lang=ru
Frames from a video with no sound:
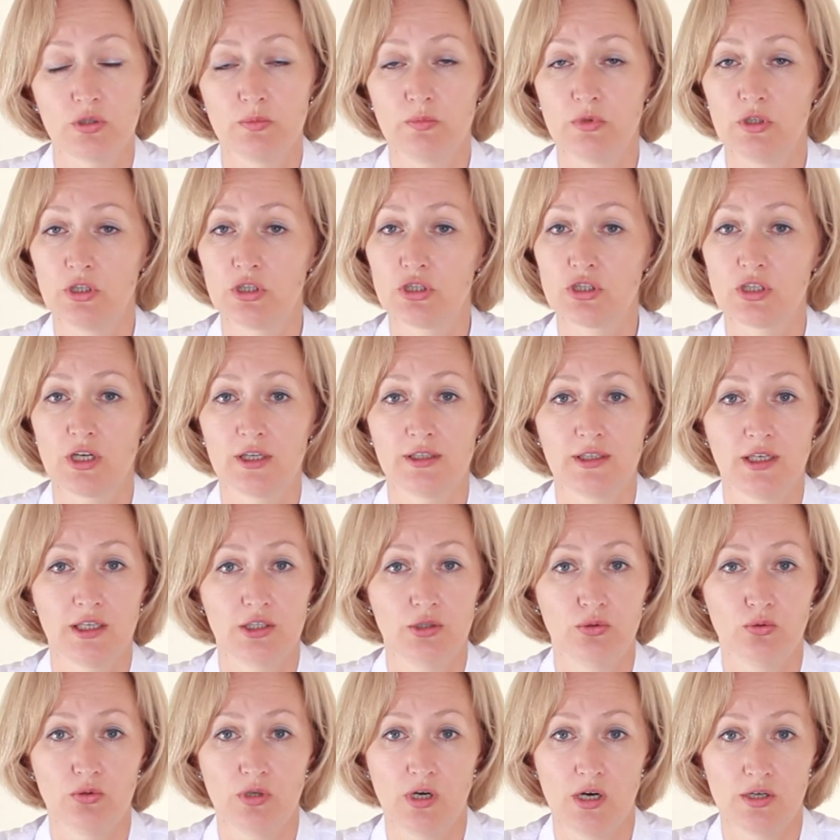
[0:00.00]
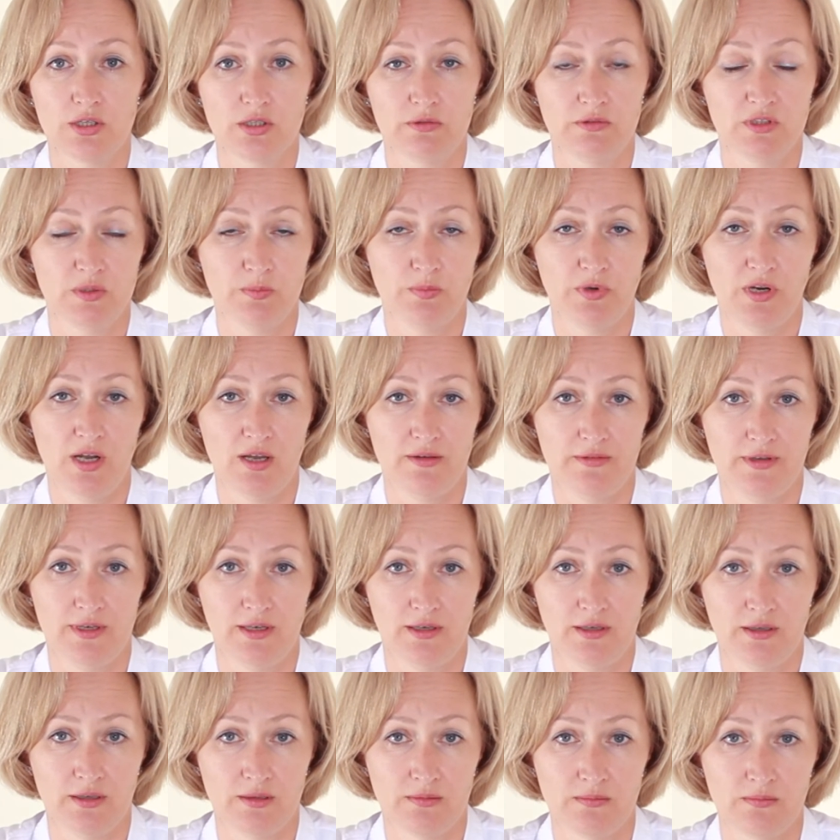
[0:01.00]
малыша надо ухаживать
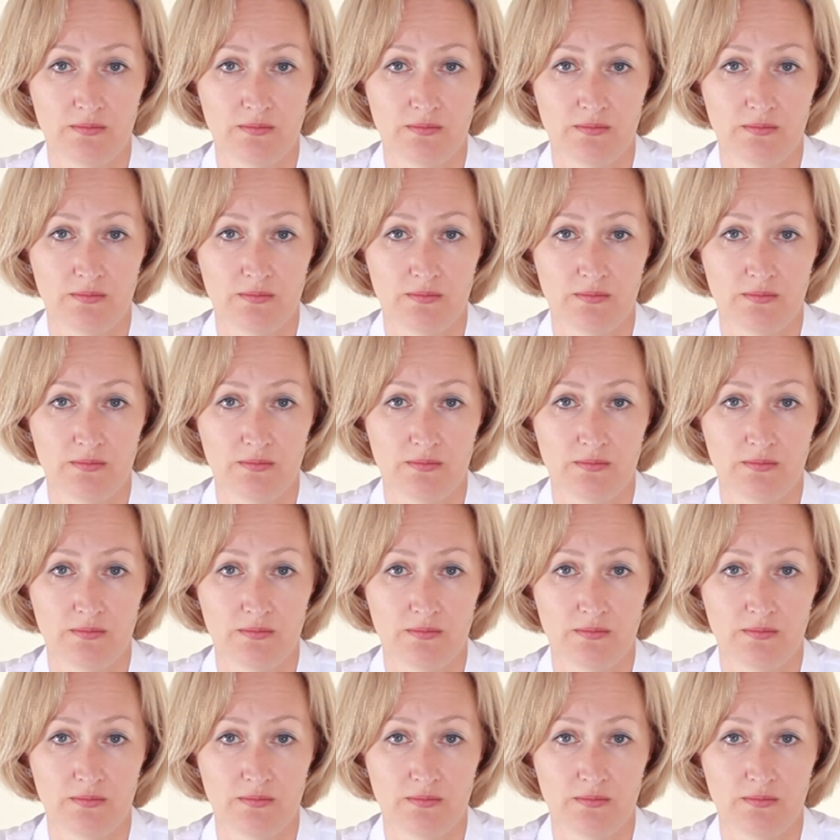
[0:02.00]
правильно.